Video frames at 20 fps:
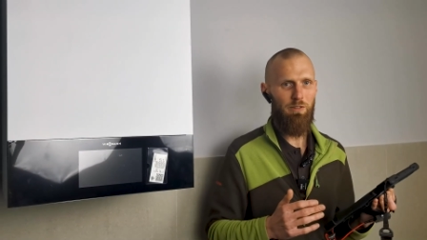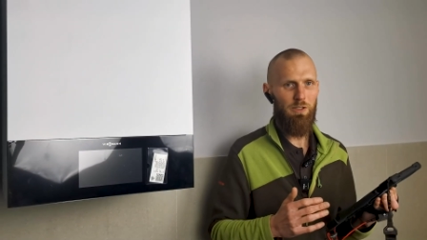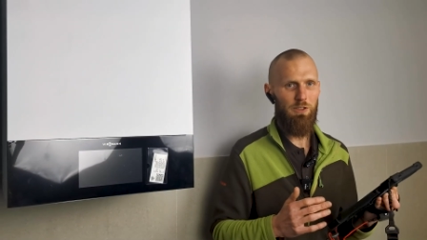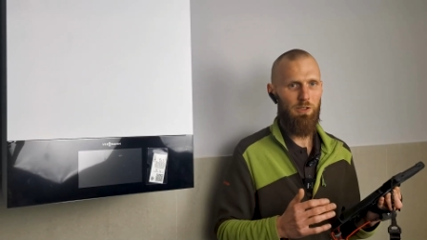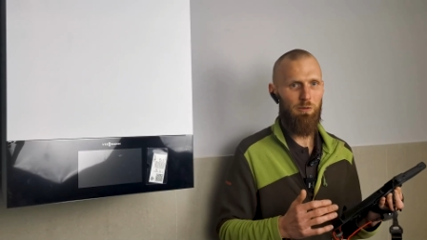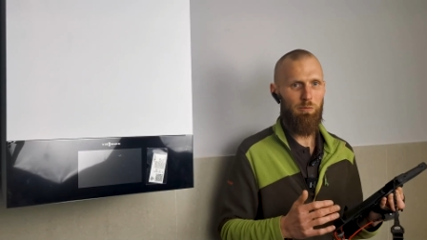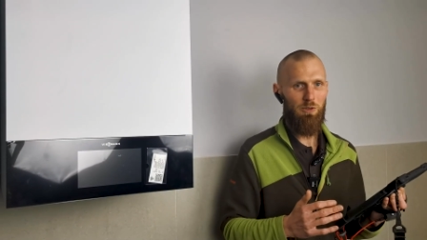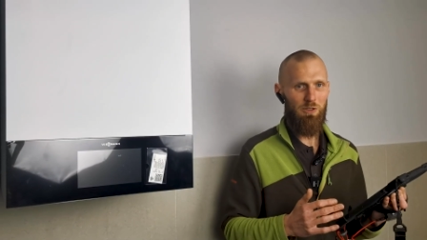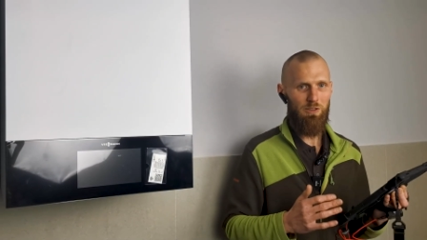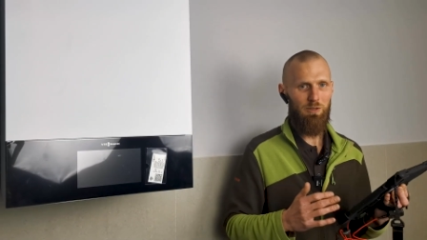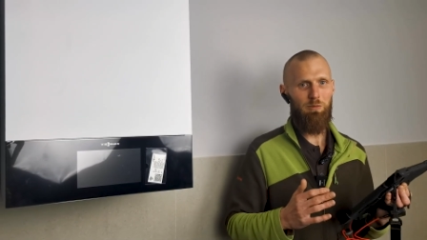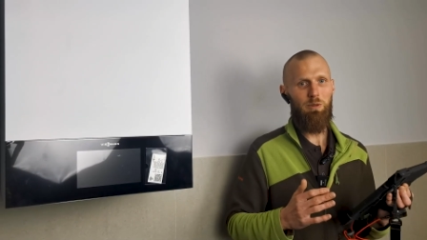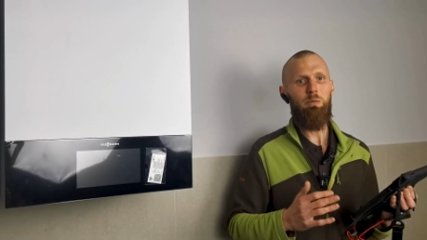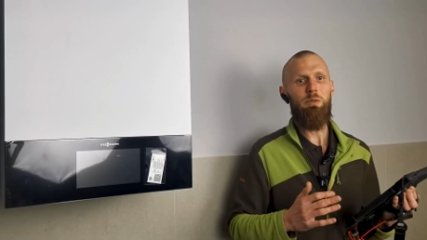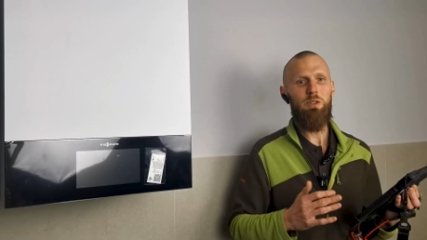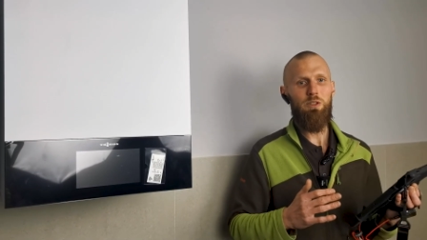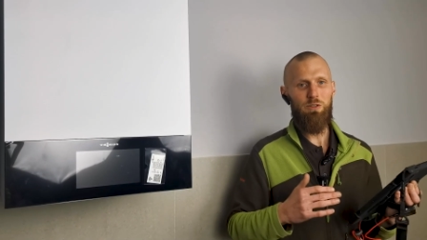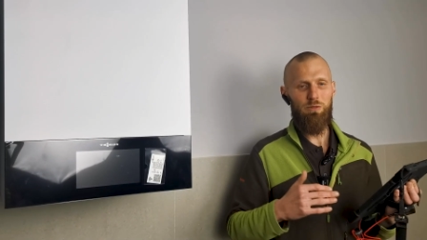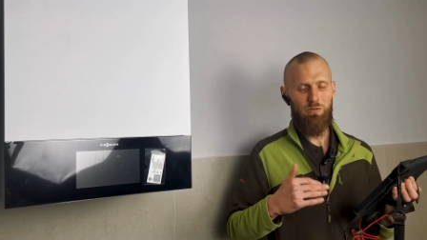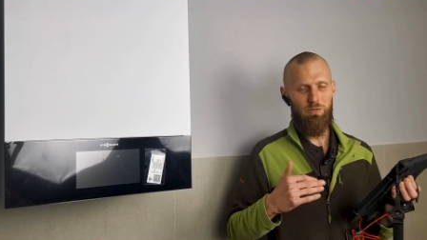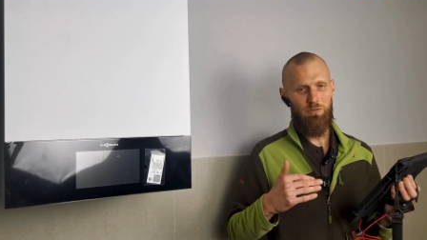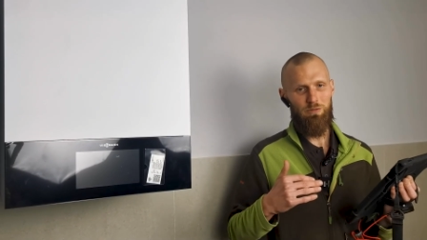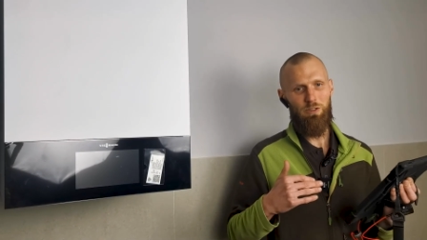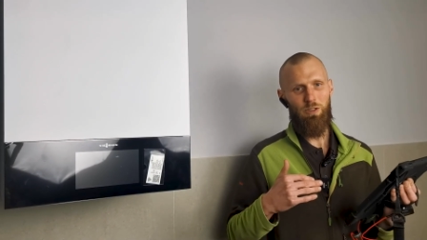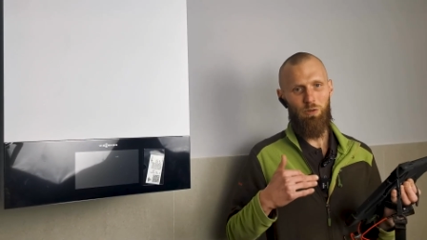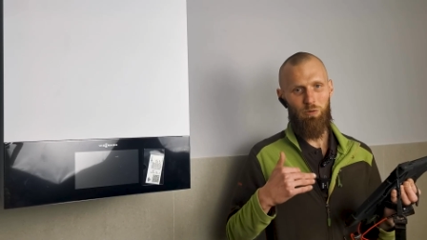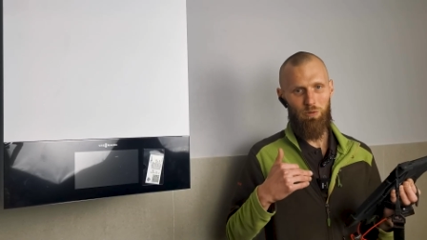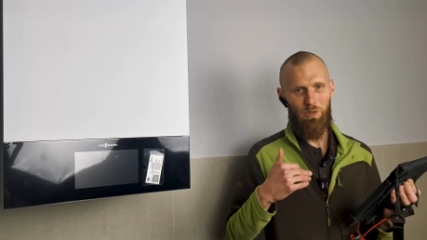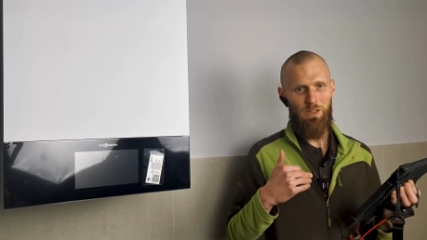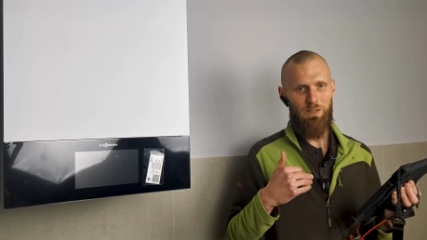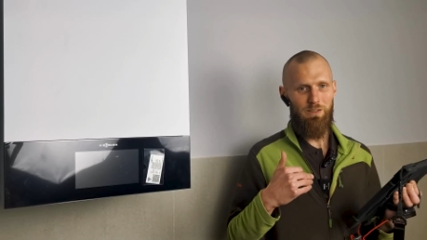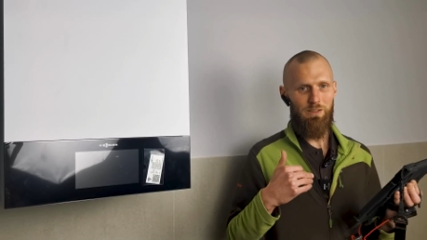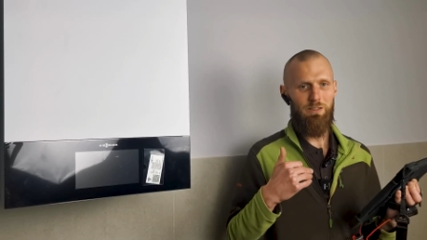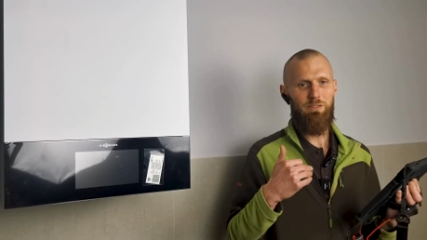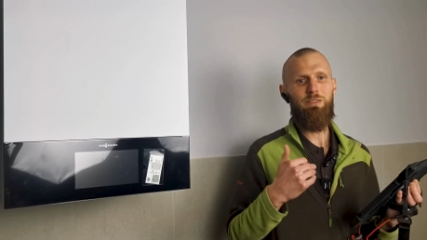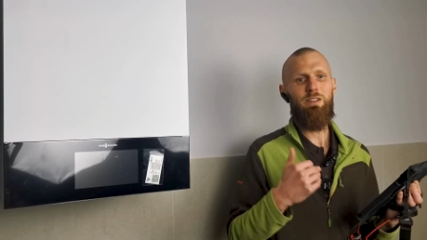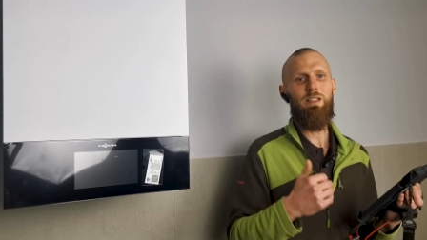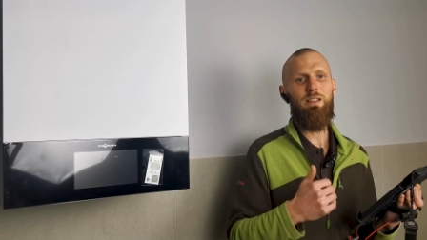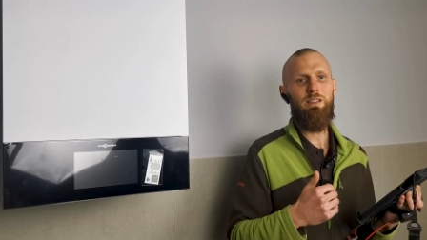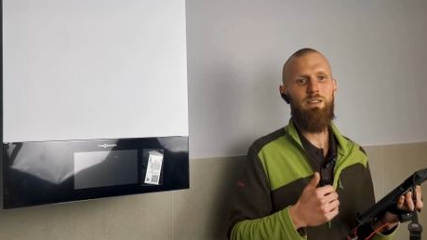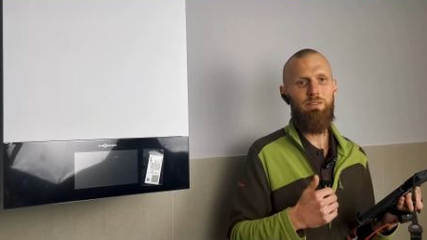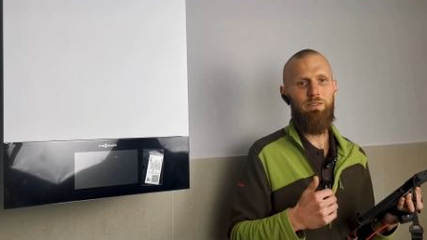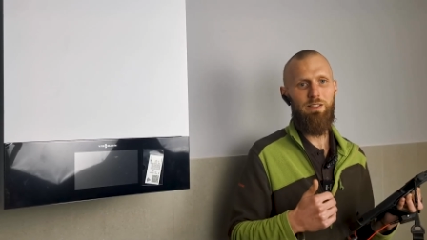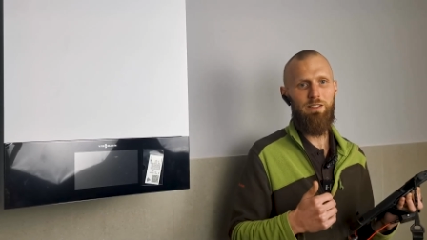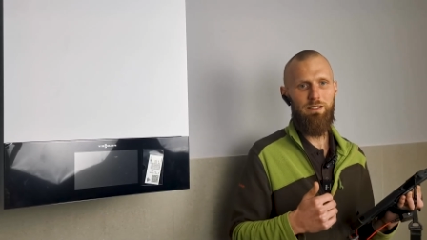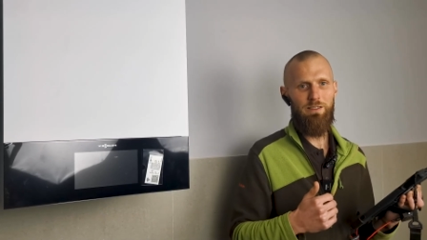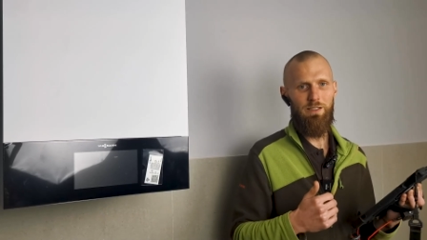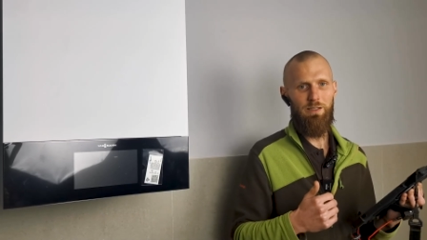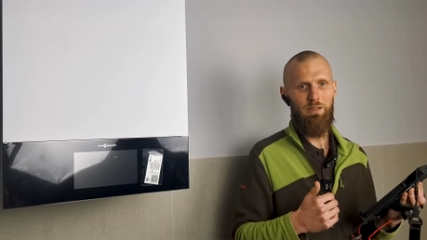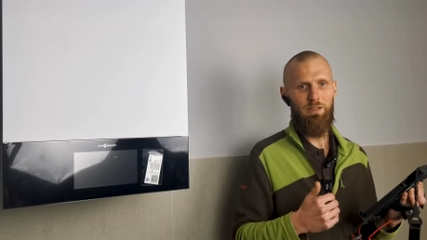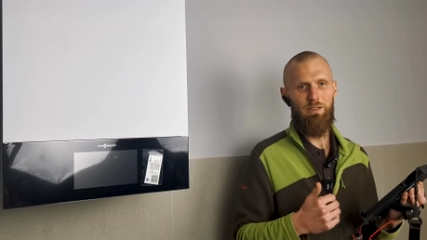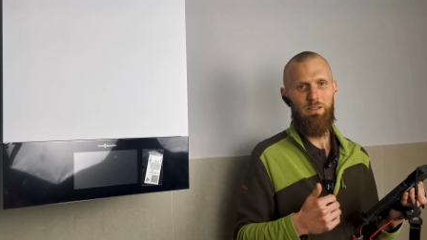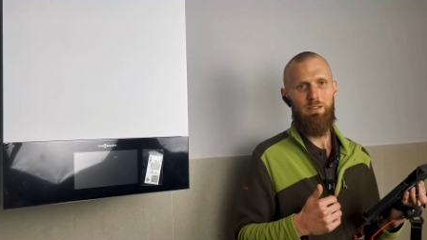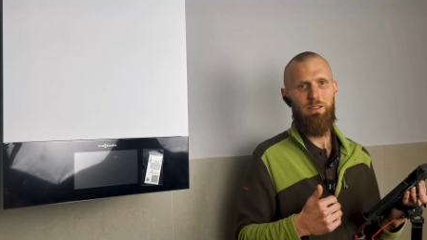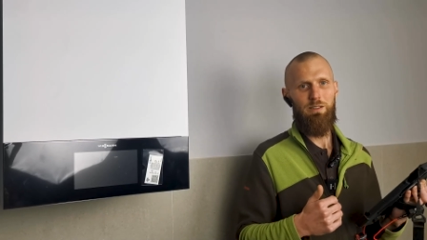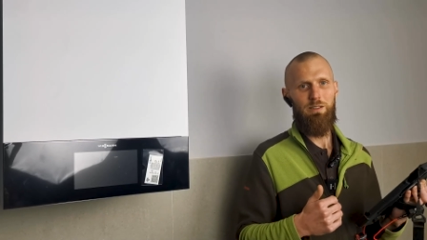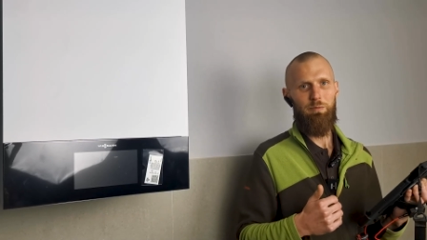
większej mocy mamy dokładnie dwa razy więcej